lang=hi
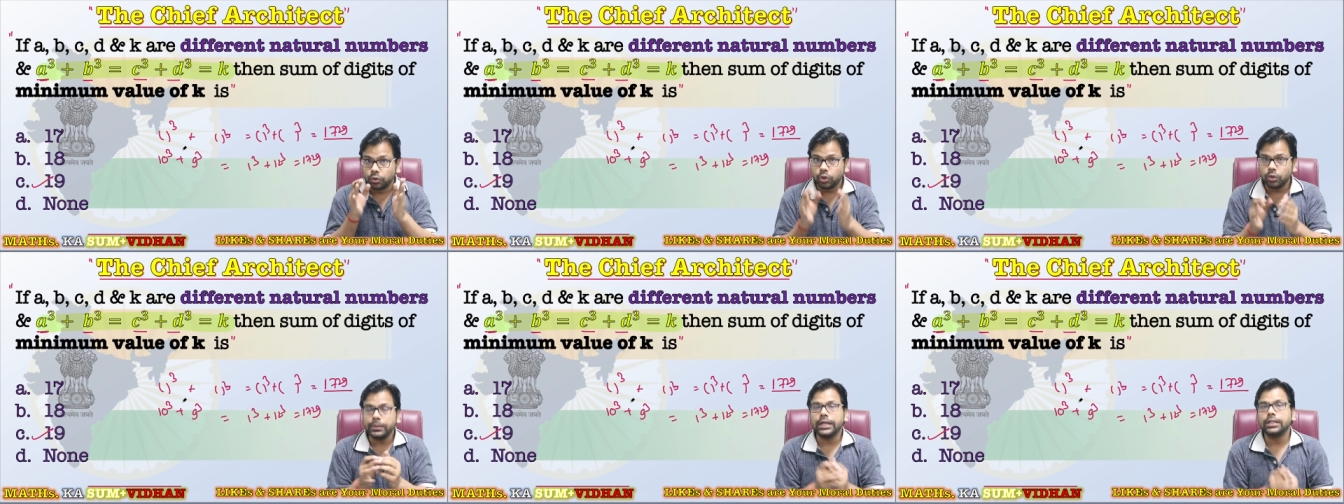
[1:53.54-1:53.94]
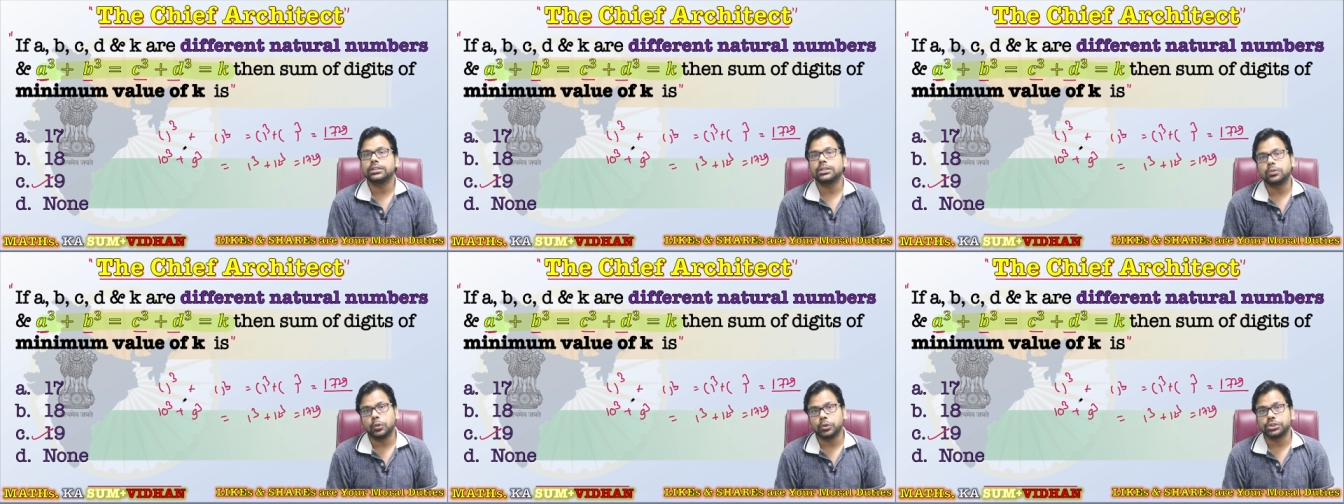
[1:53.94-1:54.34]
दोनों में
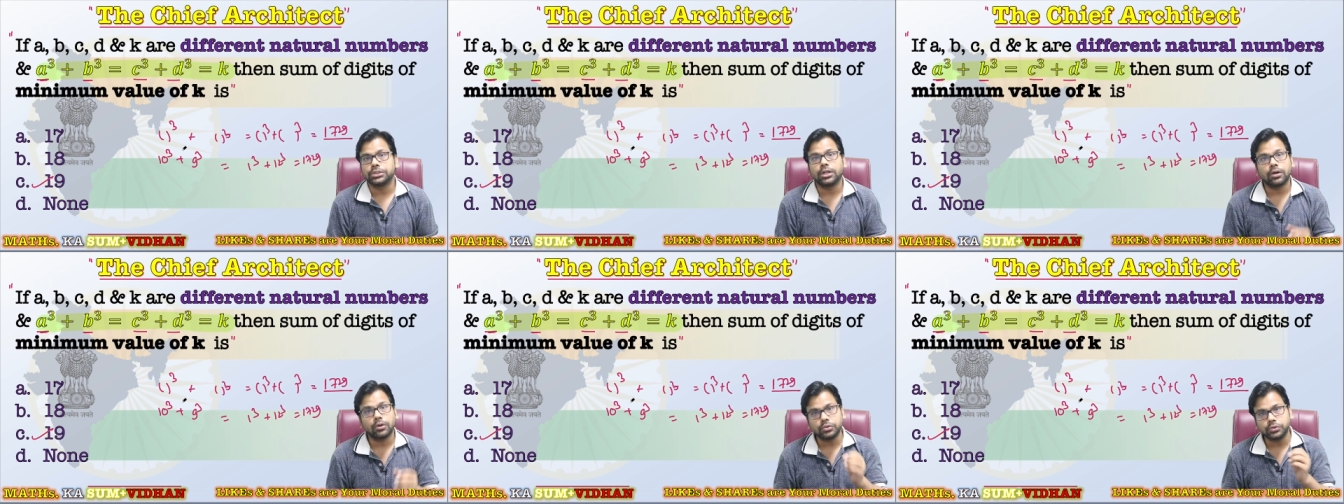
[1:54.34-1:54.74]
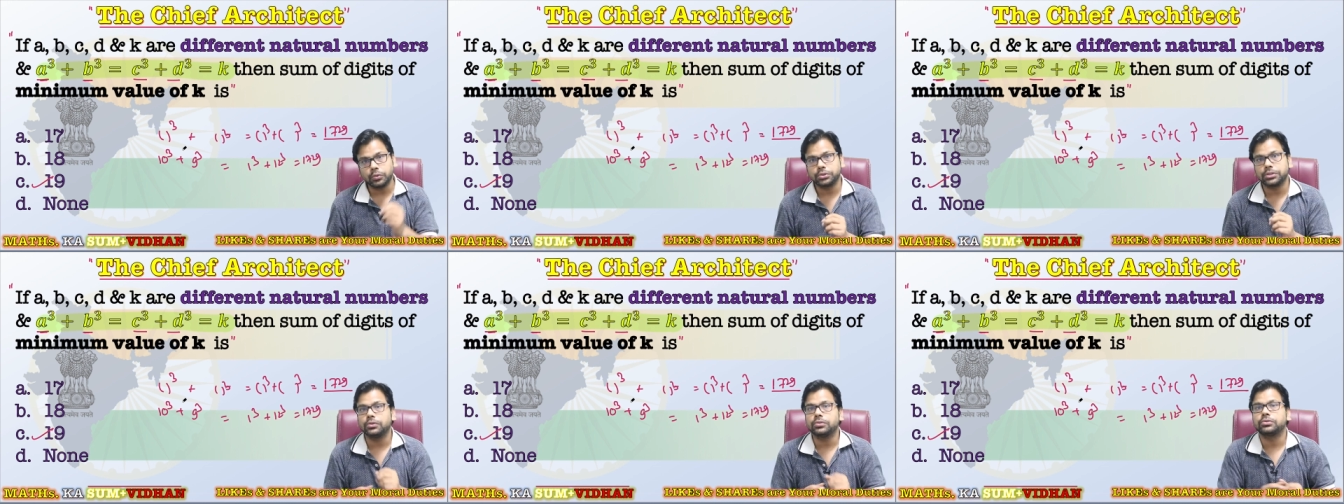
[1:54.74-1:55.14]
अंतर खोजना और उस
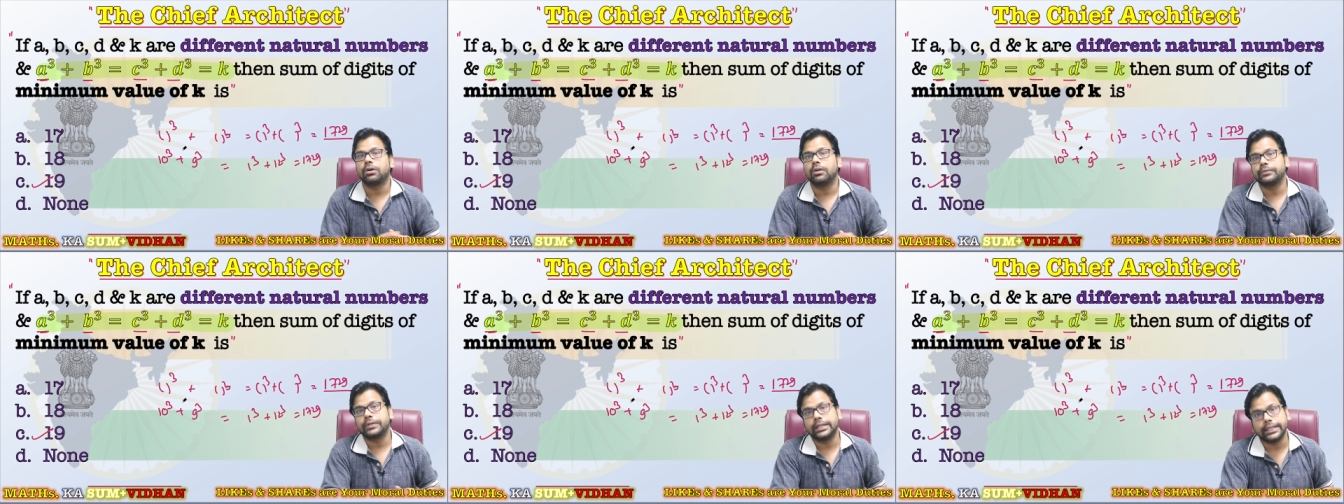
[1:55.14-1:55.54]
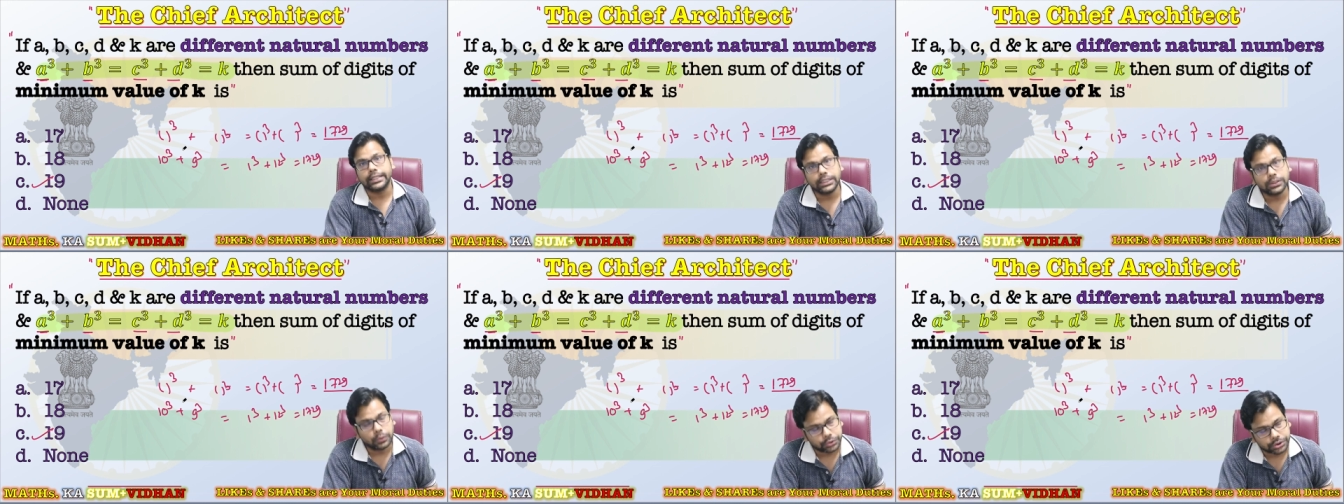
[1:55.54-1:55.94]
क्वेश्चन को सॉल्व करने
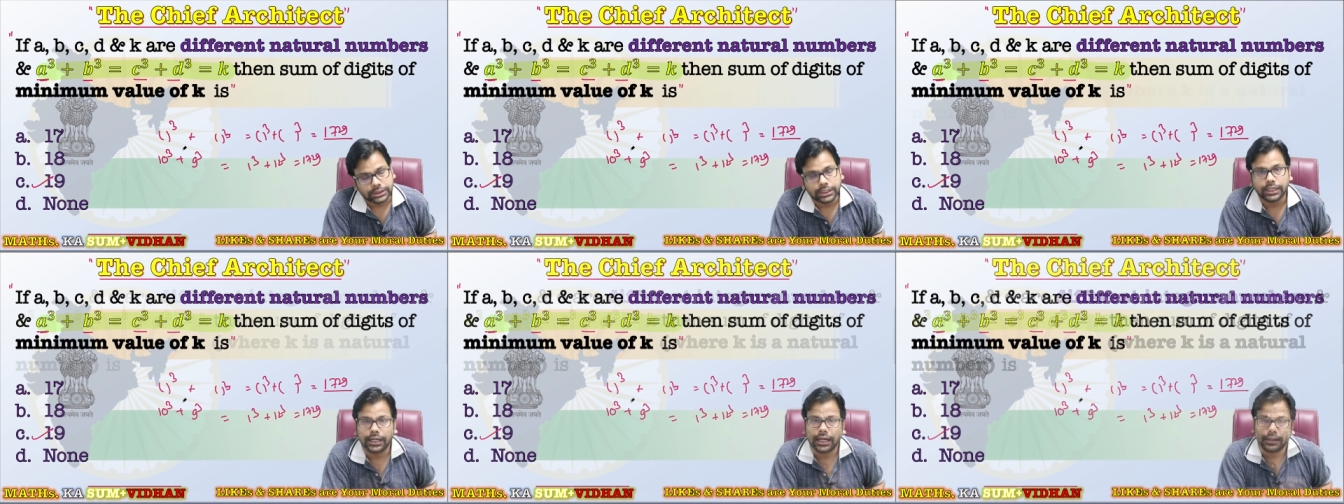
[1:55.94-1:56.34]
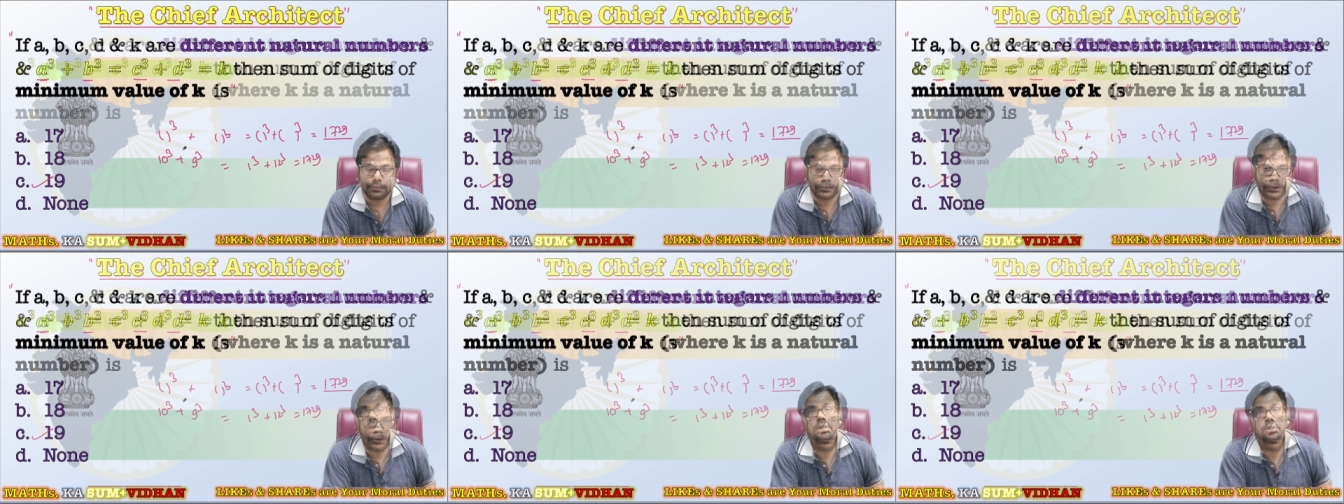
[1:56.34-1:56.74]
की कोशिश करना आप